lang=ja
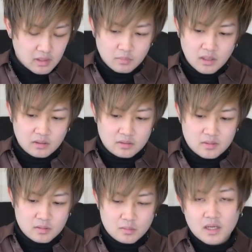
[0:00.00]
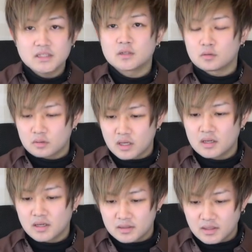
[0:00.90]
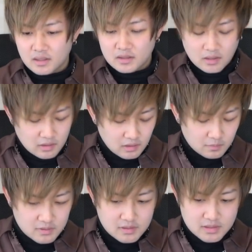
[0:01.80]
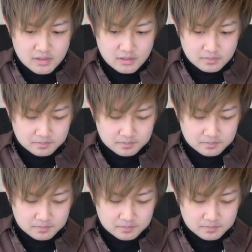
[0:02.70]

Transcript: じゃあまあ、普通のガチャと考えて引いていきます。